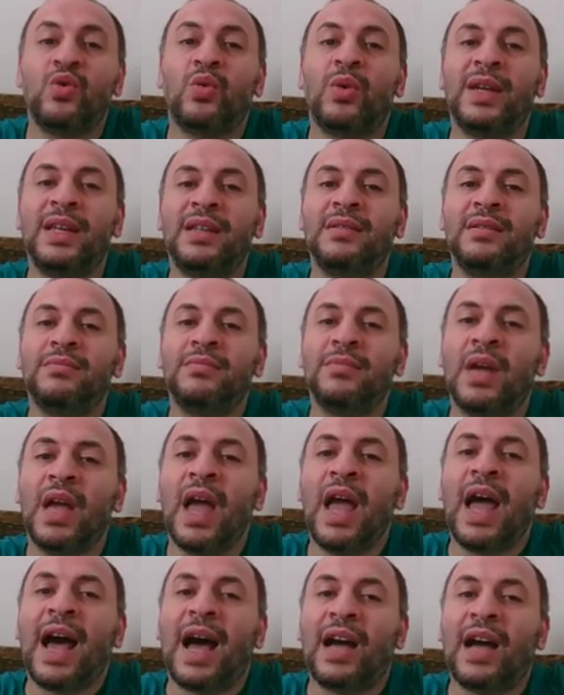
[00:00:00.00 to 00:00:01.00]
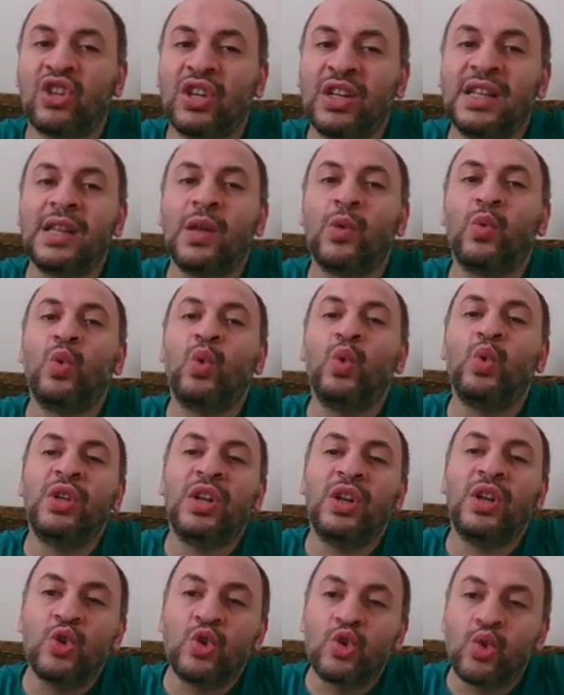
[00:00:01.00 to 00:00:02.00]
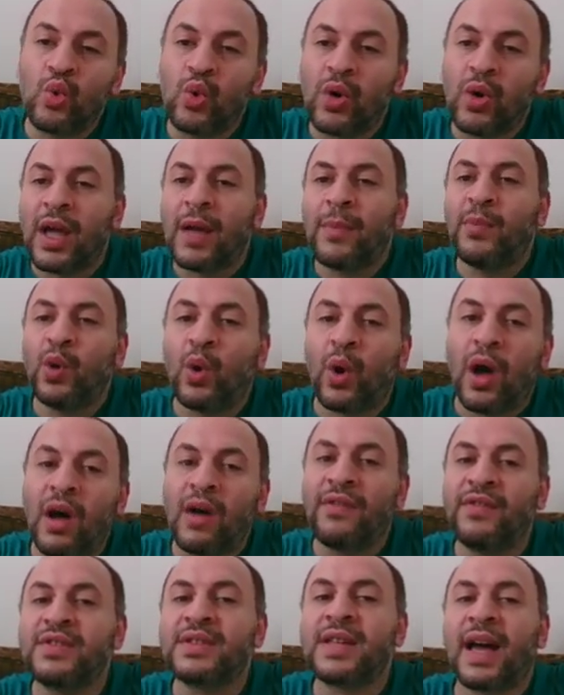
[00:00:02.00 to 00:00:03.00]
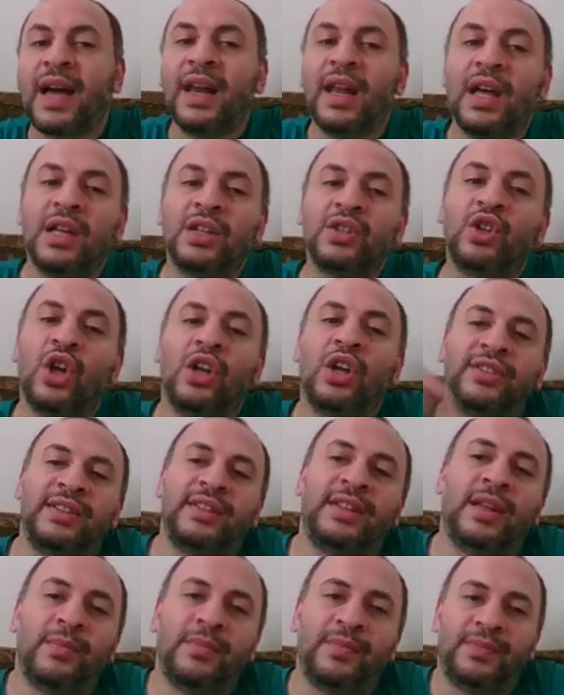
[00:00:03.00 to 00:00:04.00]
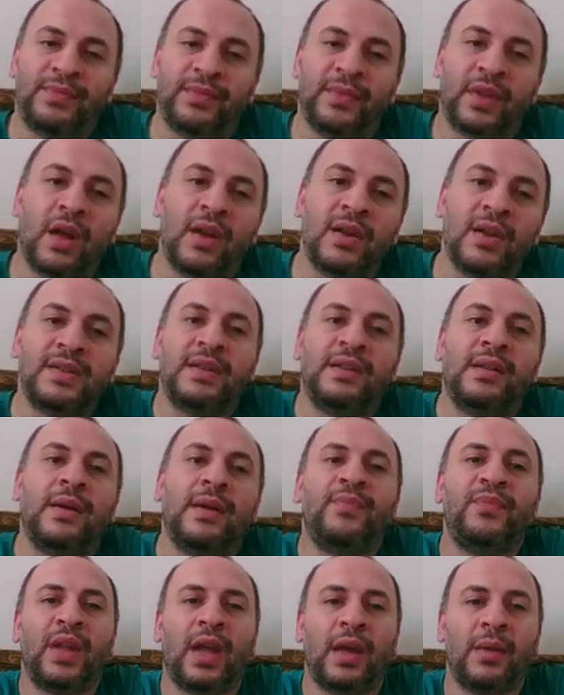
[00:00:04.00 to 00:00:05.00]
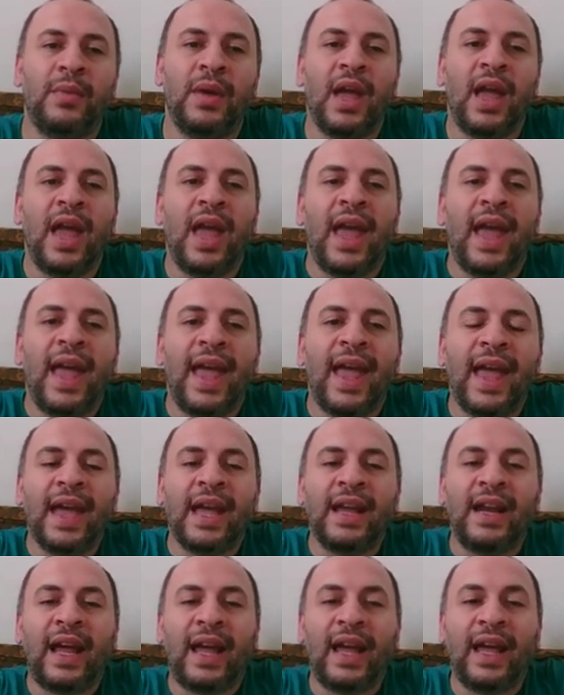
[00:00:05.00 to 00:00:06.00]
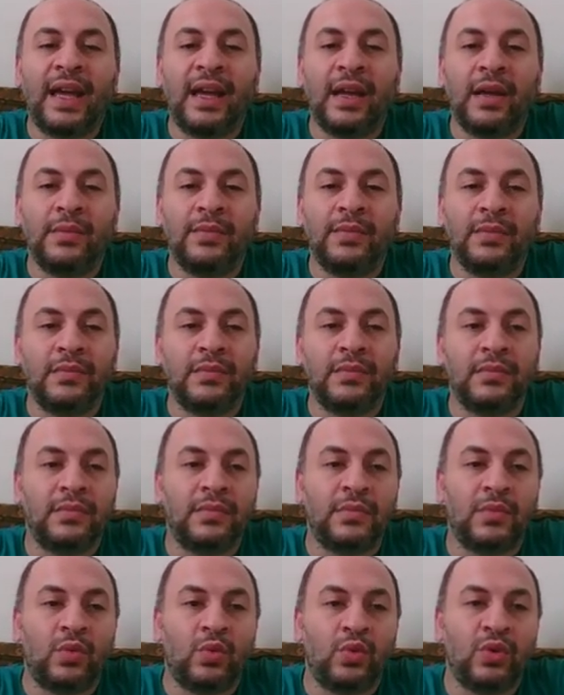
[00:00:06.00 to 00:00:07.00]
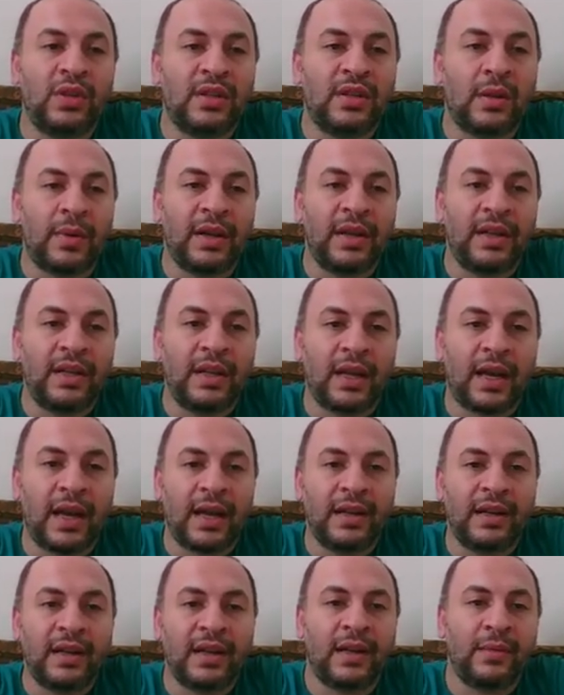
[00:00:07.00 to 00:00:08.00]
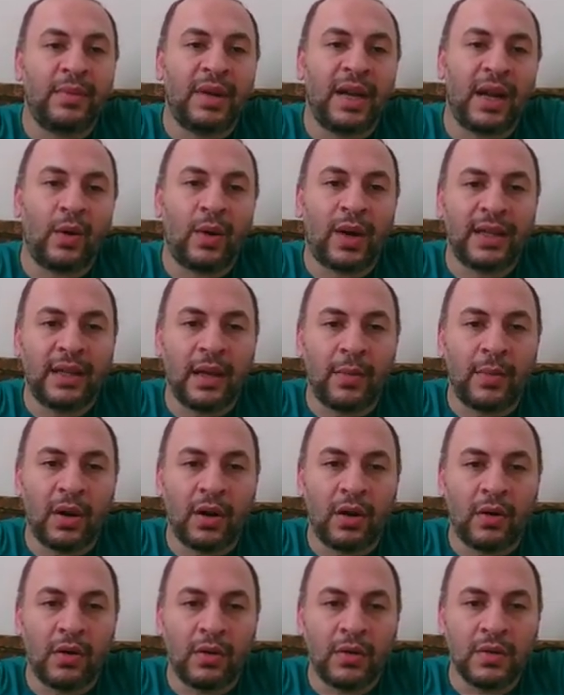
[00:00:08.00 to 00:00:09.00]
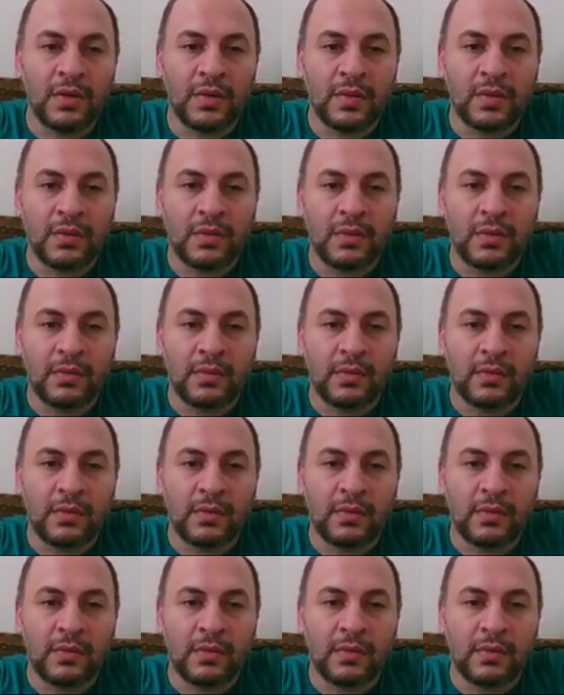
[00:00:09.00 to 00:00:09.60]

شويه عشان كده وجود اللزوجه بيحافظ على ضغط الدم خلاص كده طيب اخر حاجه ودي طبعا ايه هنعملها لوحدها بقى خالص